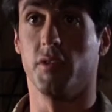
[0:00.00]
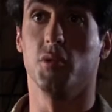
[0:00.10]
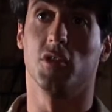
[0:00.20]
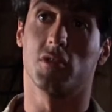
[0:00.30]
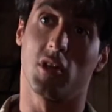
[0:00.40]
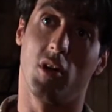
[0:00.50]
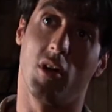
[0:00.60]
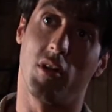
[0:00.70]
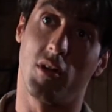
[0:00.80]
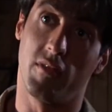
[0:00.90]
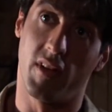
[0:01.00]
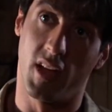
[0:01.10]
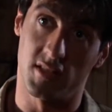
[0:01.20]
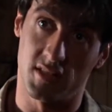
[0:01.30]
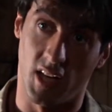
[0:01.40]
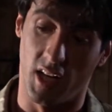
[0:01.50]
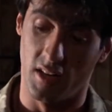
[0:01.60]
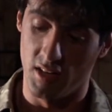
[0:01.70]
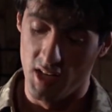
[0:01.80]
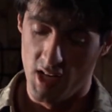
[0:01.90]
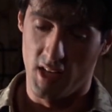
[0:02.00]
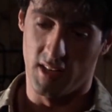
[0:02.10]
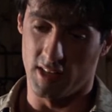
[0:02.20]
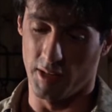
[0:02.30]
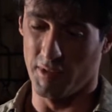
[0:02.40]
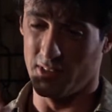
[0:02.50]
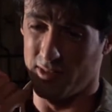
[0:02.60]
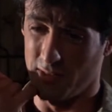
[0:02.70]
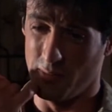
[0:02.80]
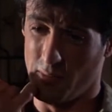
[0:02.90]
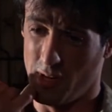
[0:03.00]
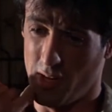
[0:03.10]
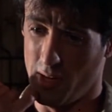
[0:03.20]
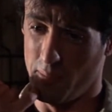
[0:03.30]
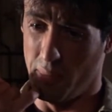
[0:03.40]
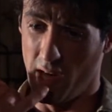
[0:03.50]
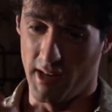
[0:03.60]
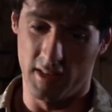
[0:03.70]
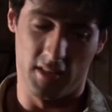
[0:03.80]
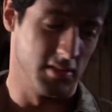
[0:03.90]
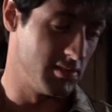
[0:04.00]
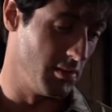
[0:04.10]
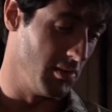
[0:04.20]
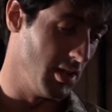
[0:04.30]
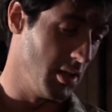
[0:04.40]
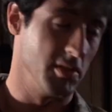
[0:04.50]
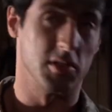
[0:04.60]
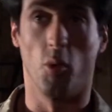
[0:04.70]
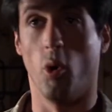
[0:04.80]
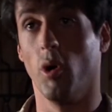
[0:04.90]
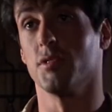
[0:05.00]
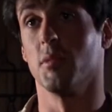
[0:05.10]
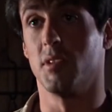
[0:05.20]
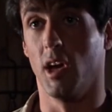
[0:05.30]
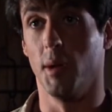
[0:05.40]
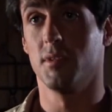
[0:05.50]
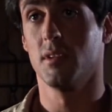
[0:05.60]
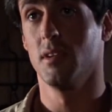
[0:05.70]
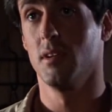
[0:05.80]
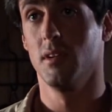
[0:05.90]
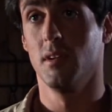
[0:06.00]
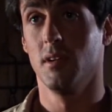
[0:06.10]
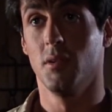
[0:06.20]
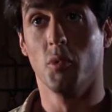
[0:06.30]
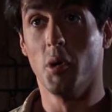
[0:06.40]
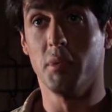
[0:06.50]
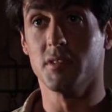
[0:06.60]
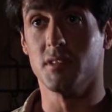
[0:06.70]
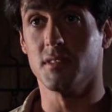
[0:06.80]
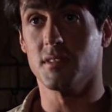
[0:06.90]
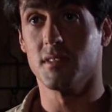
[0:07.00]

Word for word: sen şu Van Steiner'ına gidiyorsun ve bana şey alıyorsun. Ee, bandajlar, birkaç merhem, biraz yağ, biraz ilaç. İşe başlıyoruz.